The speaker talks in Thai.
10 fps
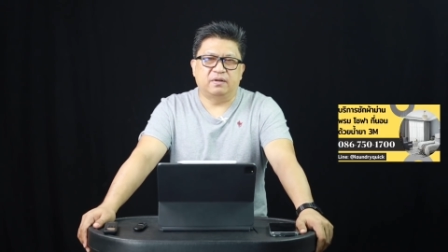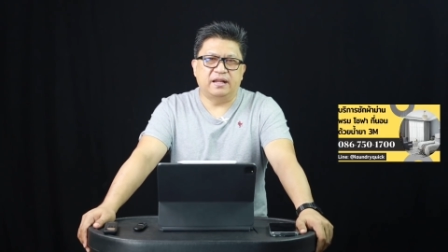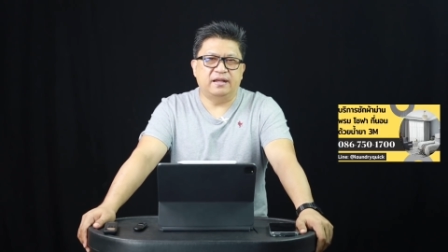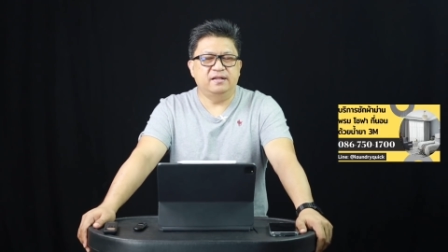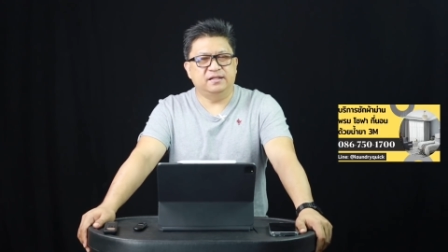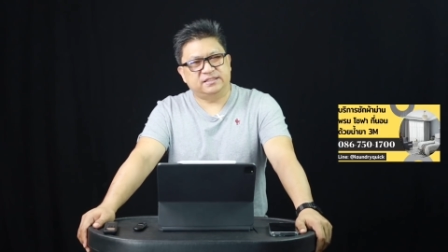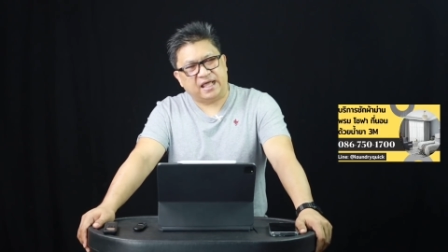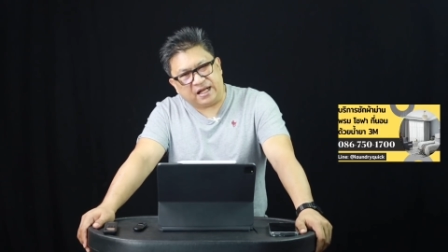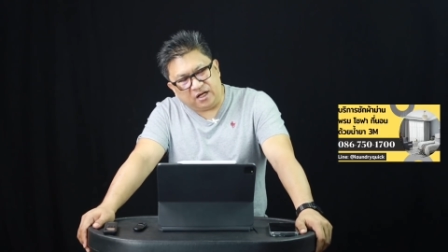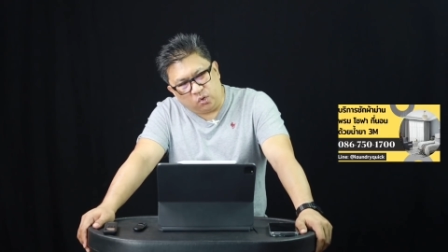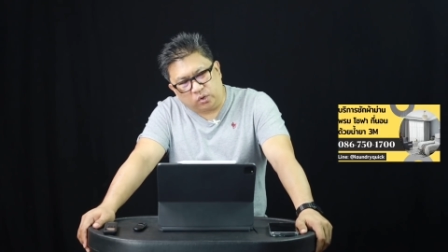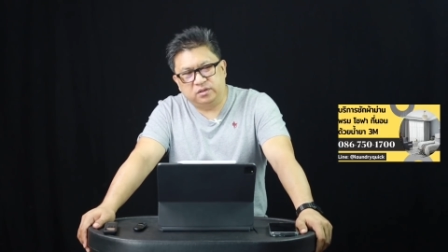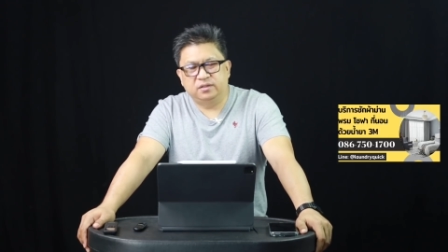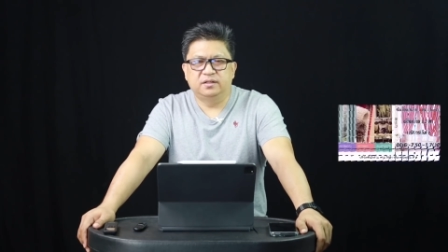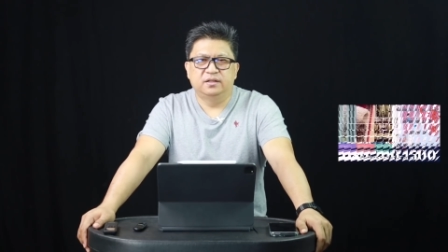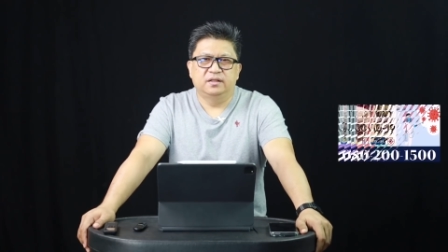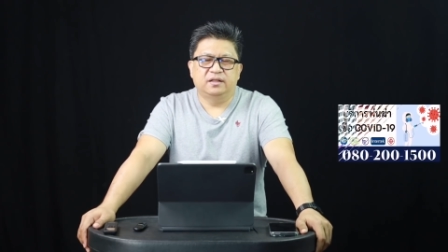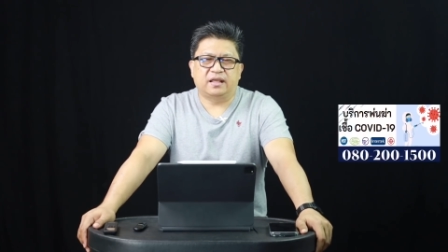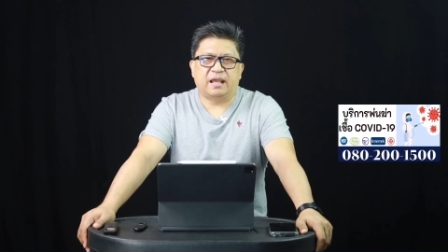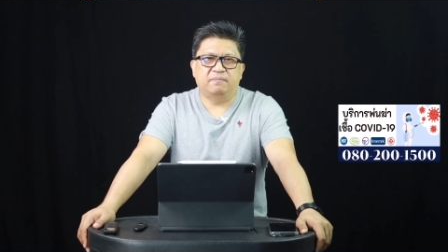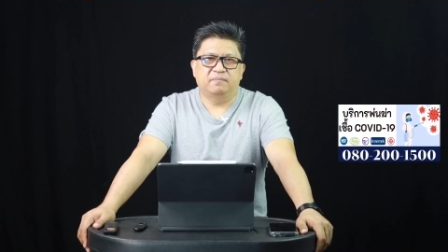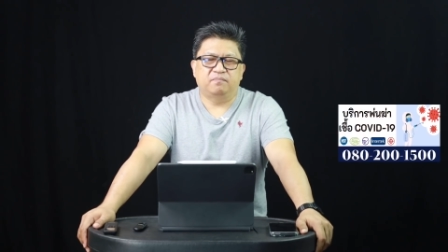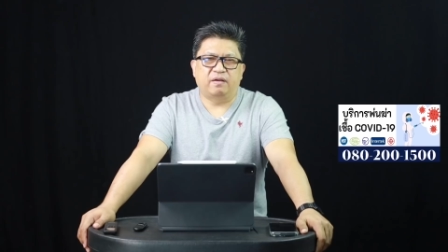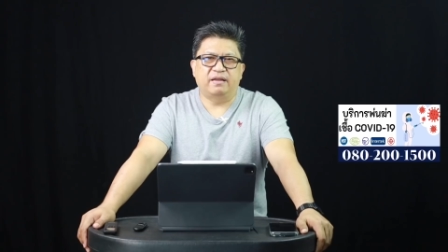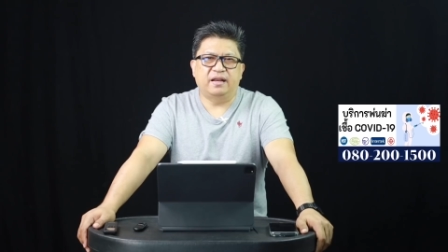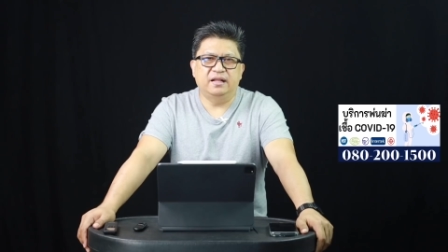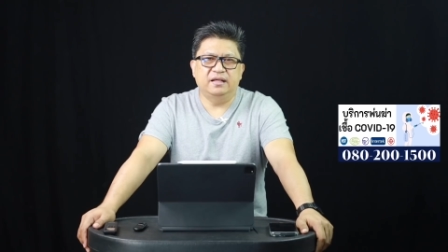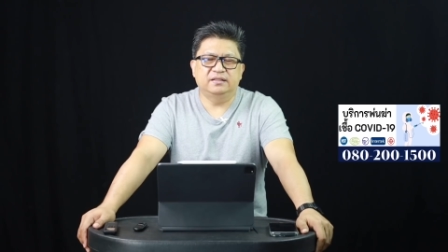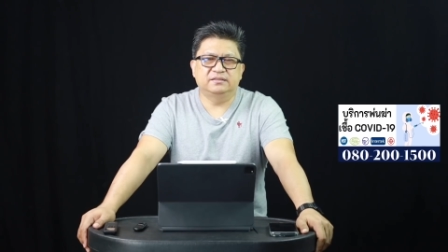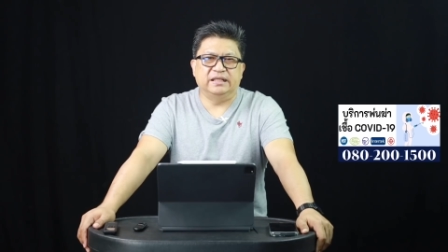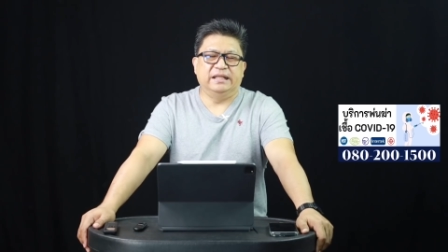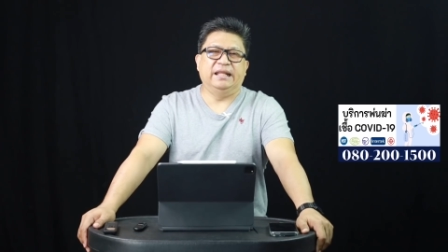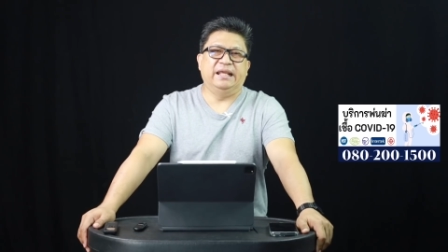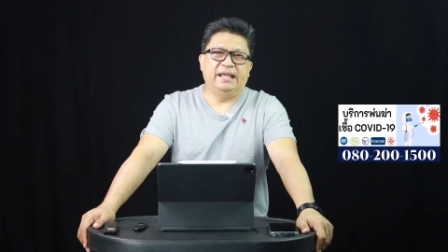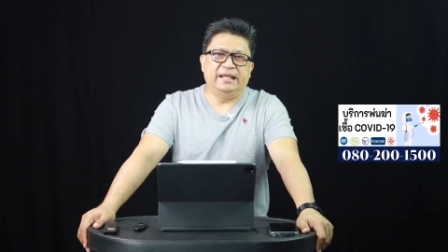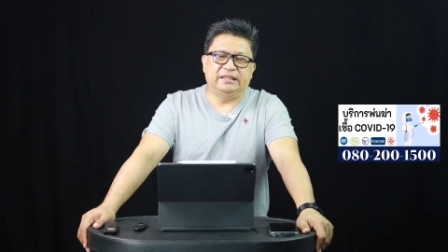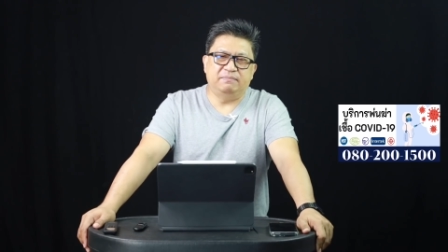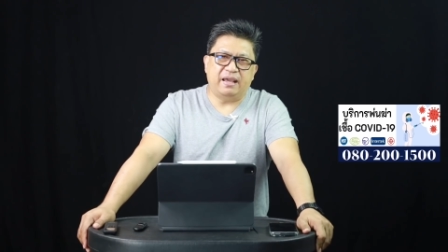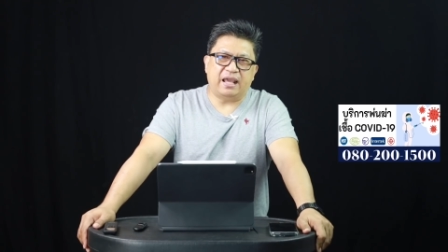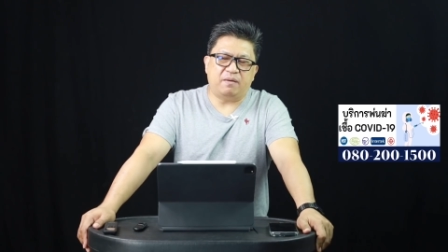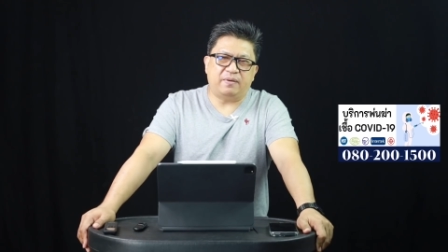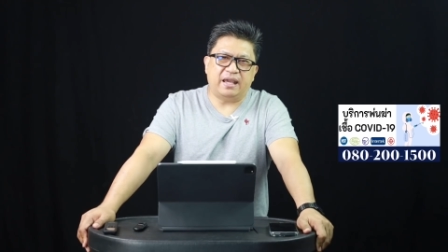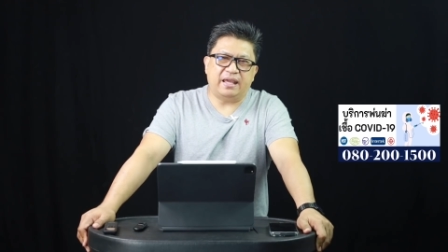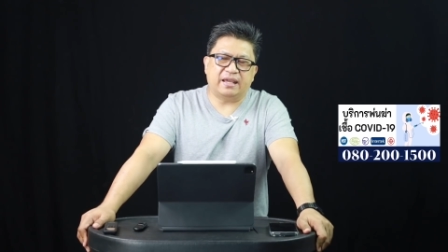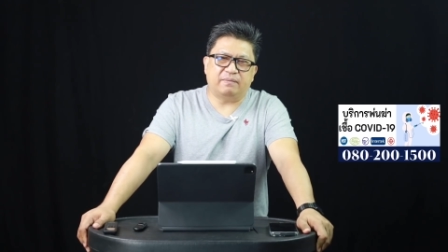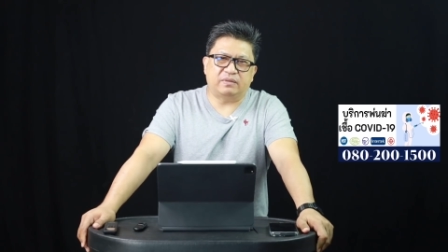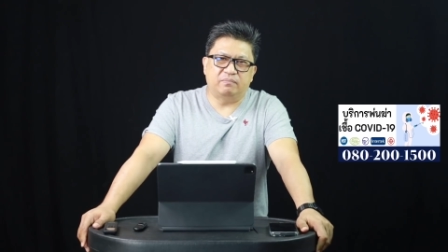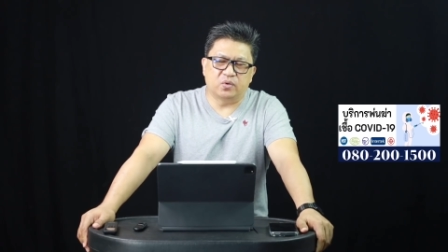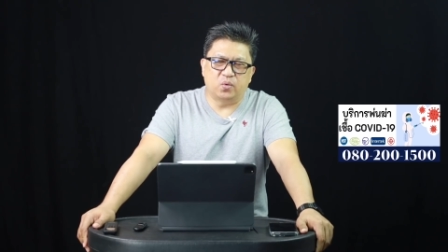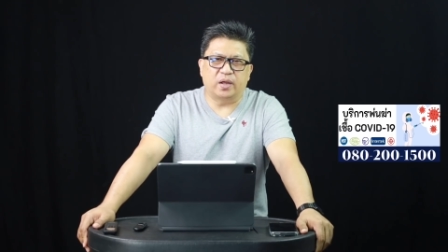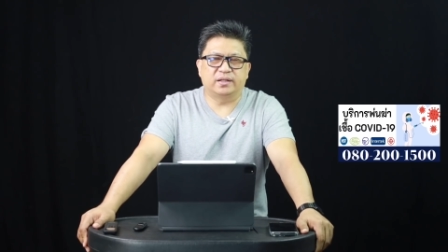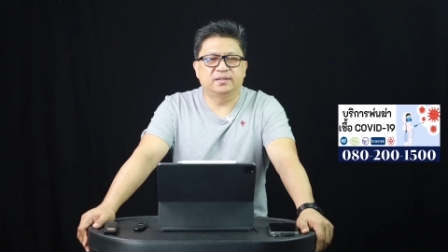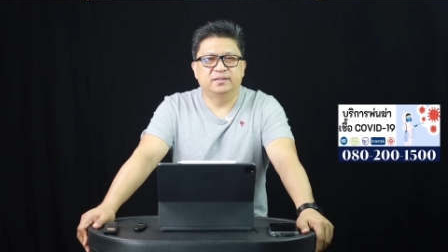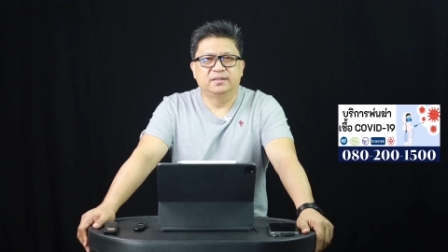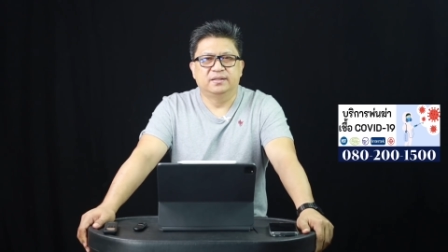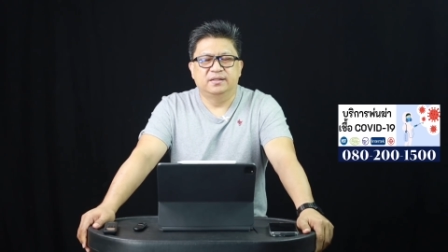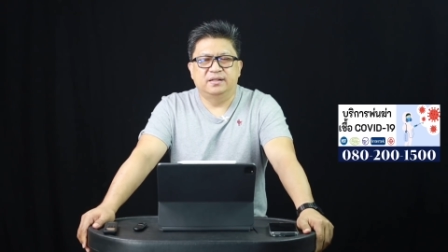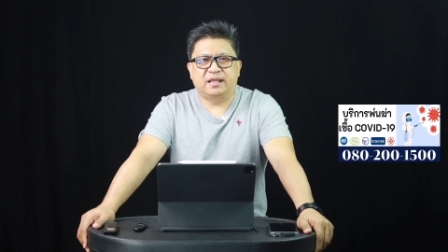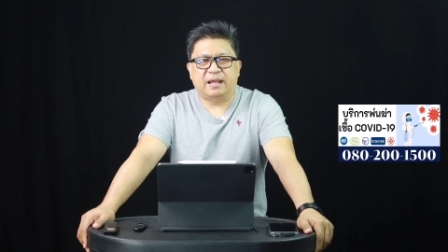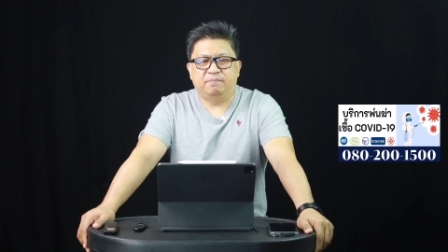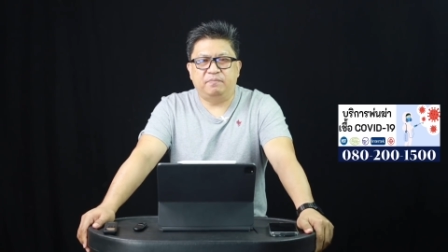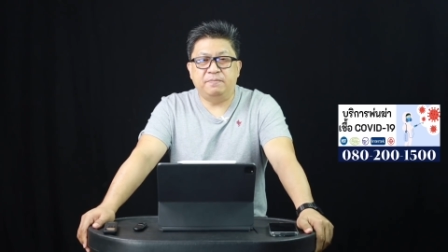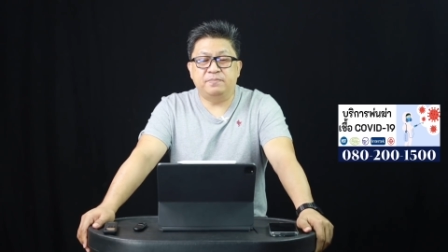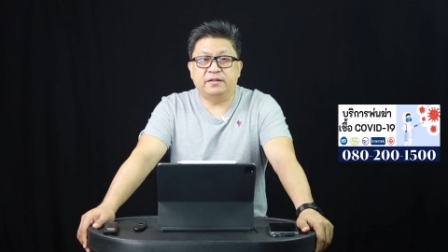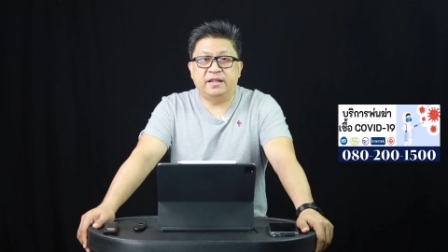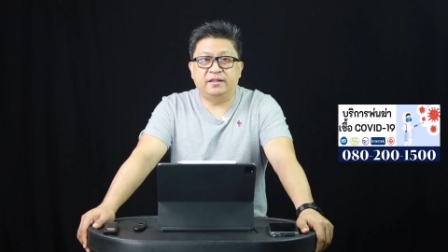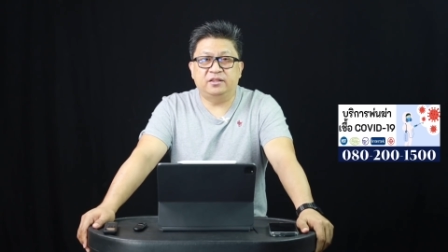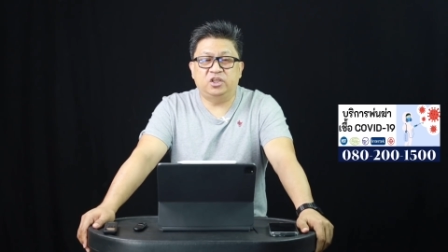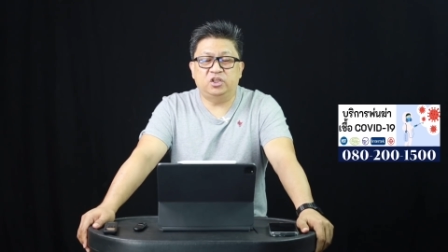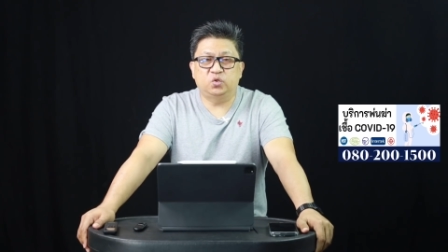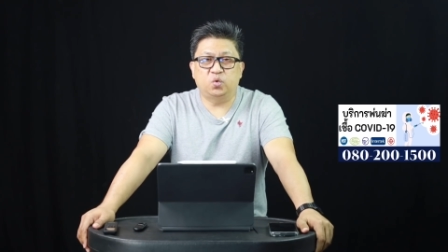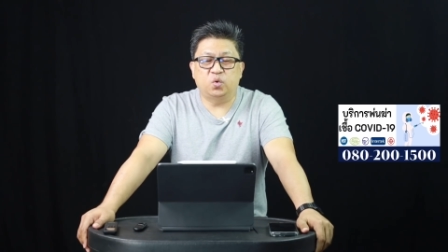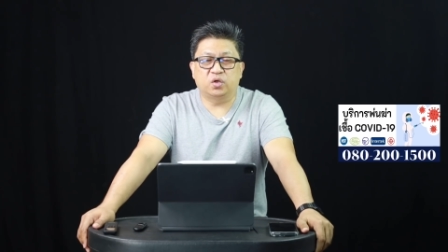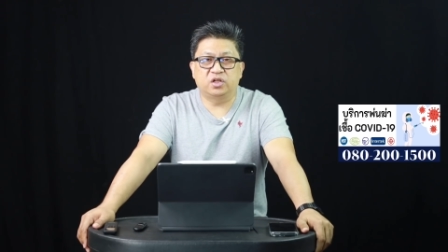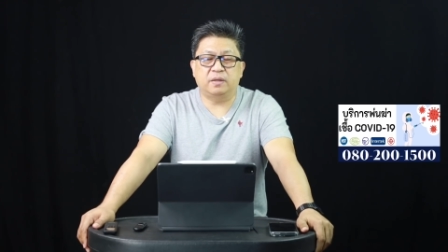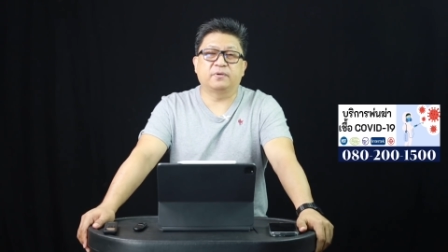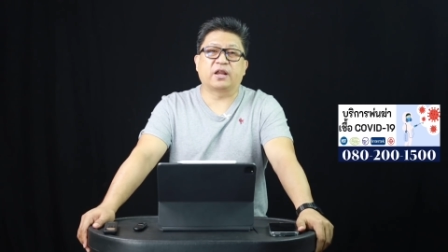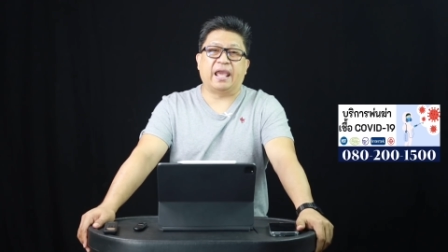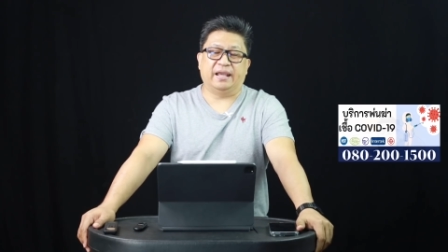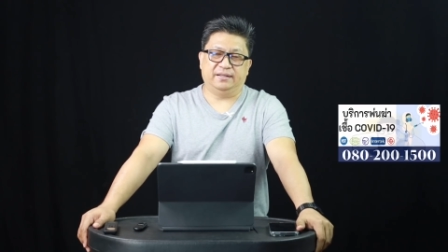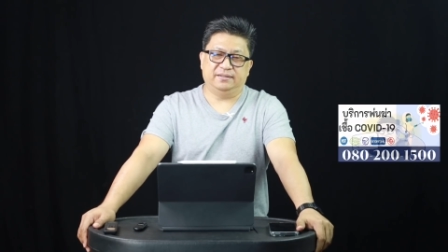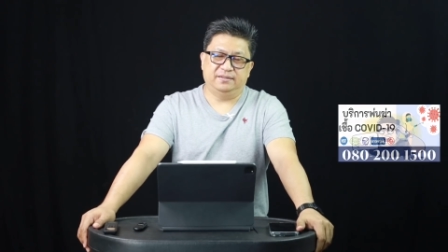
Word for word: ประเด็นเรื่องแชทหลุดนะครับ ประเด็นเรื่องซีดีที่แม่เอาไปให้กับตำรวจนะครับ เป็นประเด็นที่ถูกเครือบแกร่ง